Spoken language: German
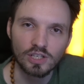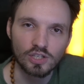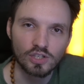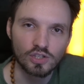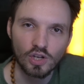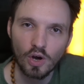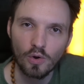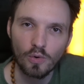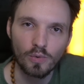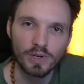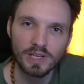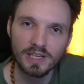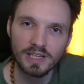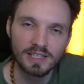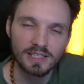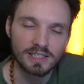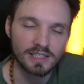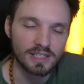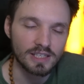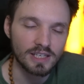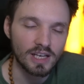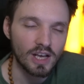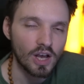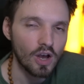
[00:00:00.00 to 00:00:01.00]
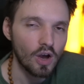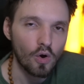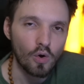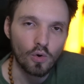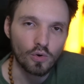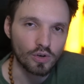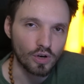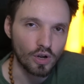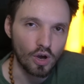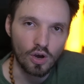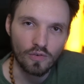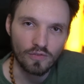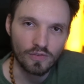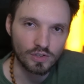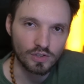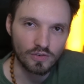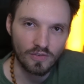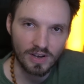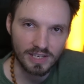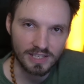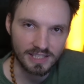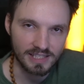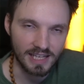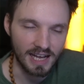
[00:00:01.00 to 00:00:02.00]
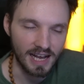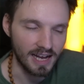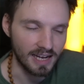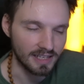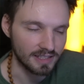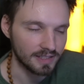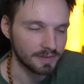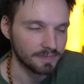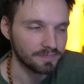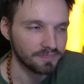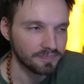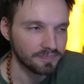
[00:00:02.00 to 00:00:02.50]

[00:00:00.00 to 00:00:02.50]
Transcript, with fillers: Story ist oder irgendwie sowas in der Art.